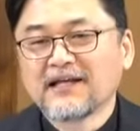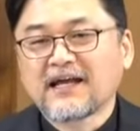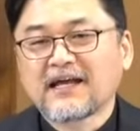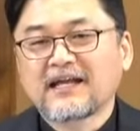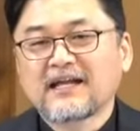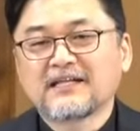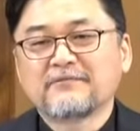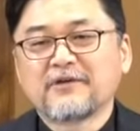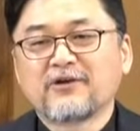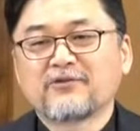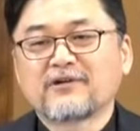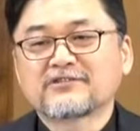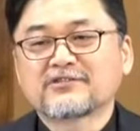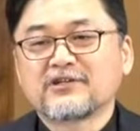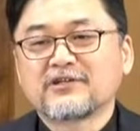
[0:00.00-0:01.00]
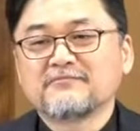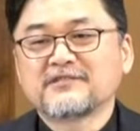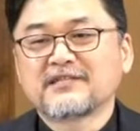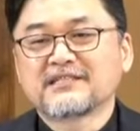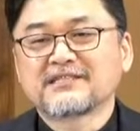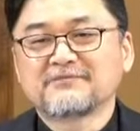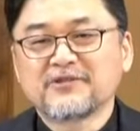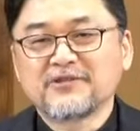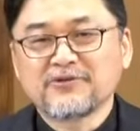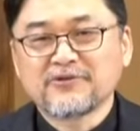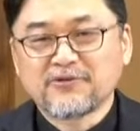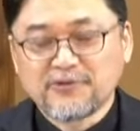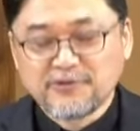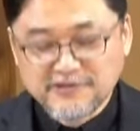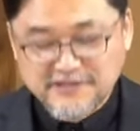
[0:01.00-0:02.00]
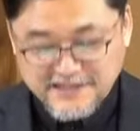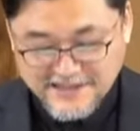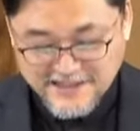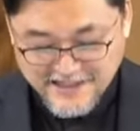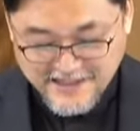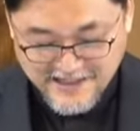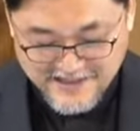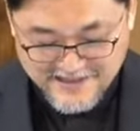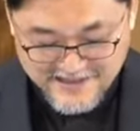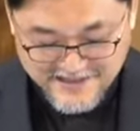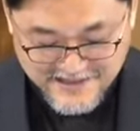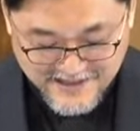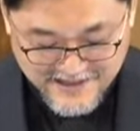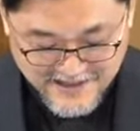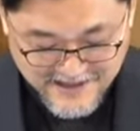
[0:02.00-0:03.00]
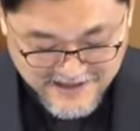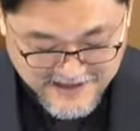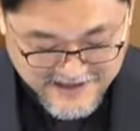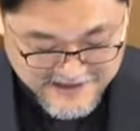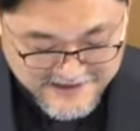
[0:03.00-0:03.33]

하나님의 영광스러운 임재하심이 온 세상에 가득하다.